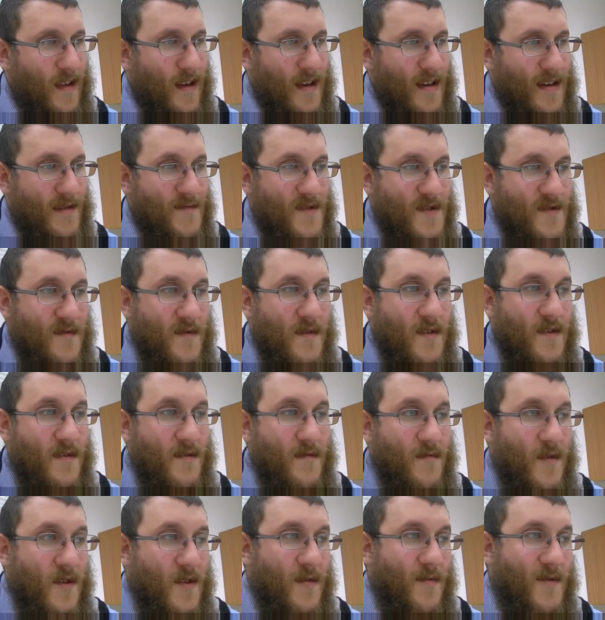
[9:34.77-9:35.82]
las
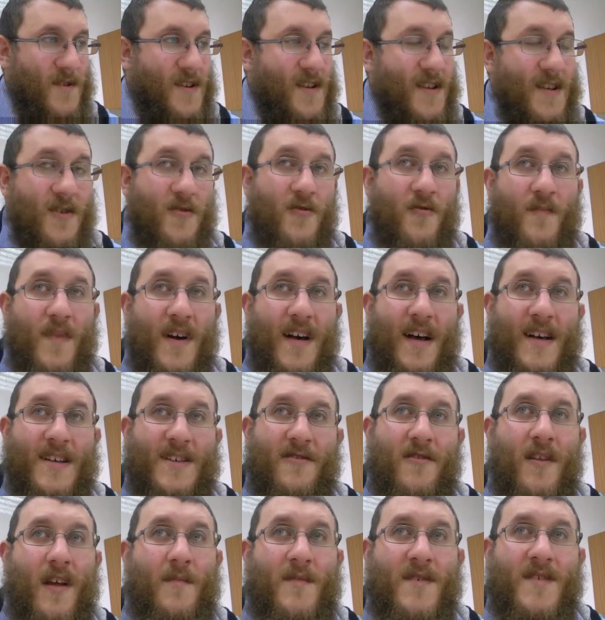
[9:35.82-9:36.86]
mitzvot, cuando la persona está ocupada de
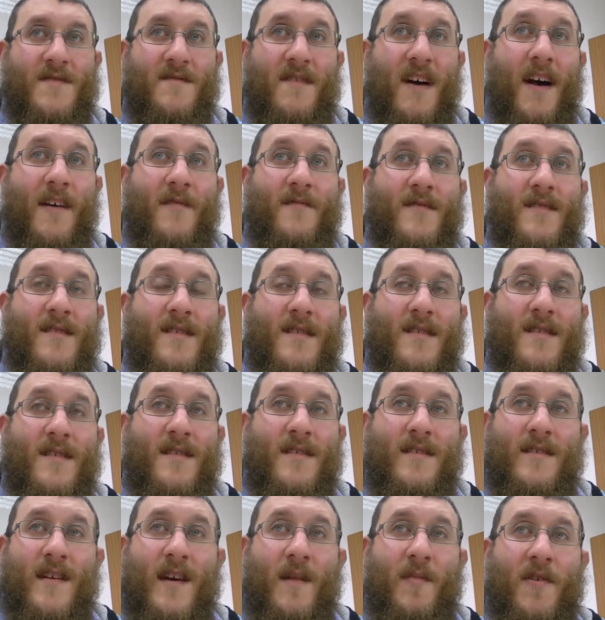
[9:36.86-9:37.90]
hacer una mitzvah,
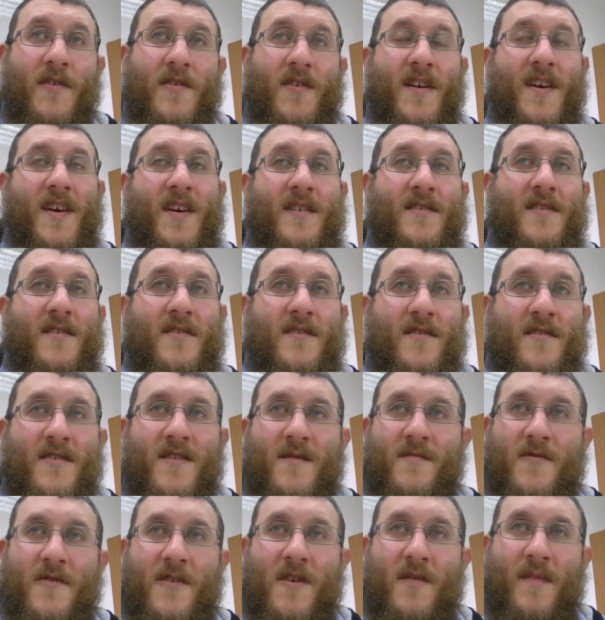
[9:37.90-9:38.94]
es protegido de todo
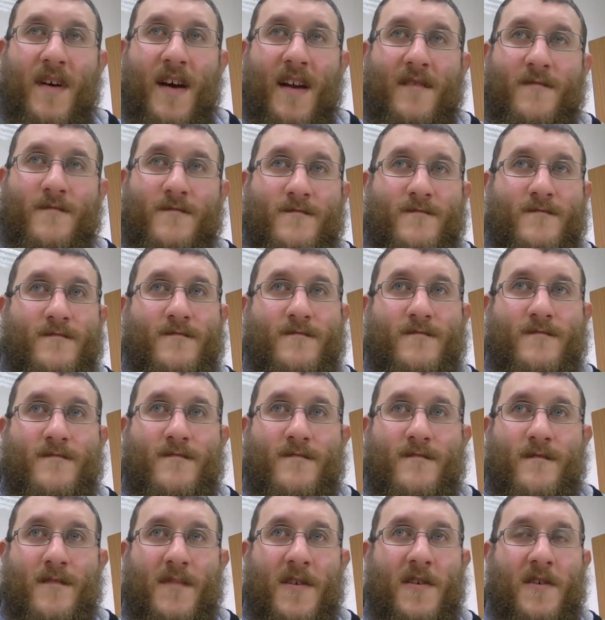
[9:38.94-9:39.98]
tipo de mal.
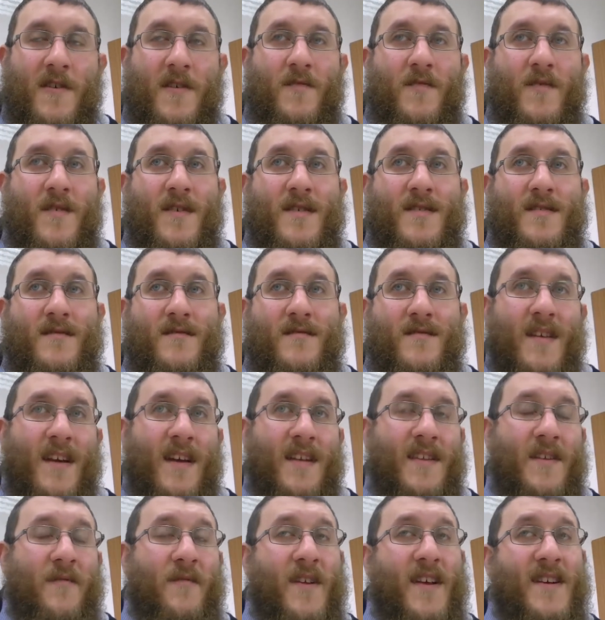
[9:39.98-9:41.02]
Pero después de
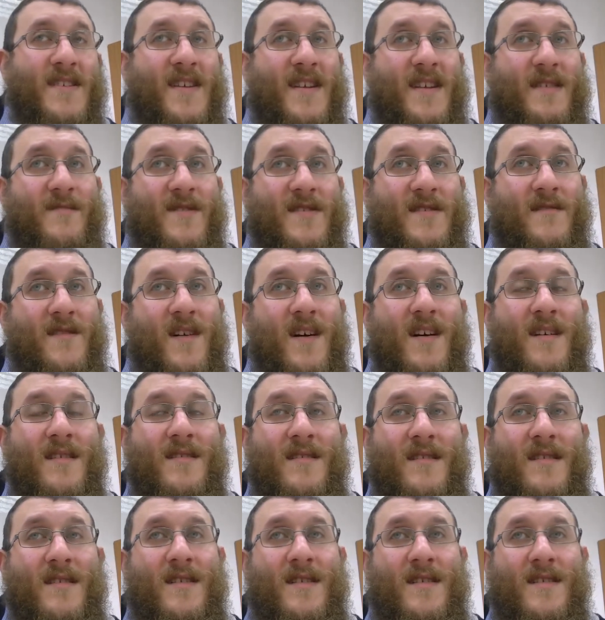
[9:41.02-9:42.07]
que termina de hacer la mitzvah,
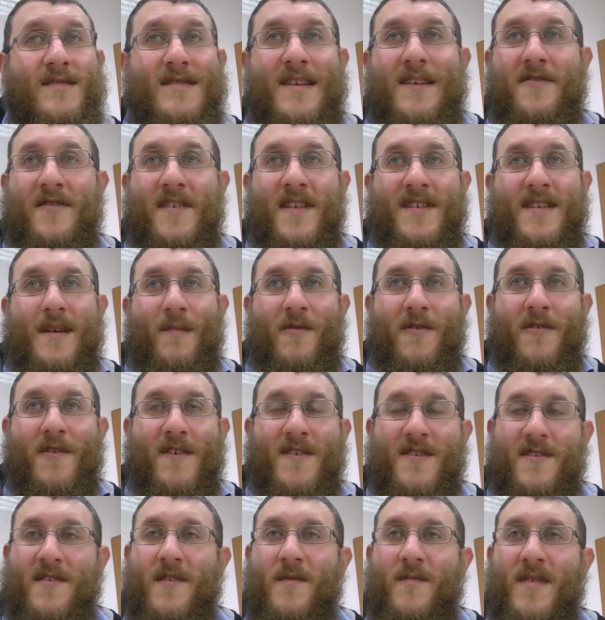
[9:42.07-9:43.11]
ya no tiene esa
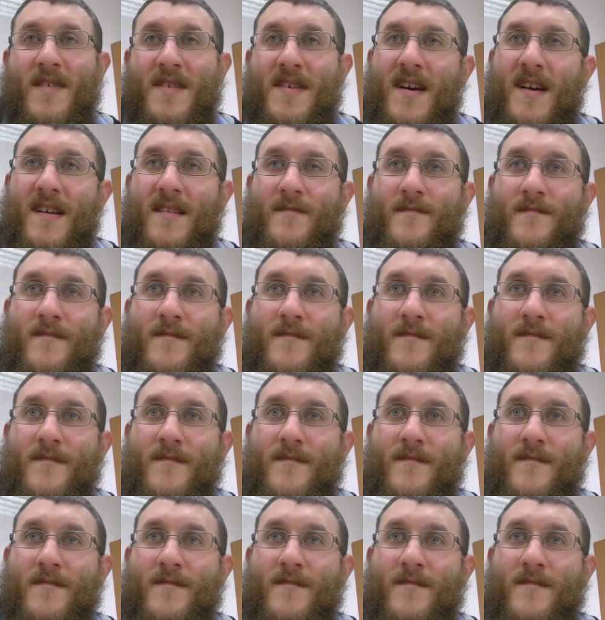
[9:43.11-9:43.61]
protección especial.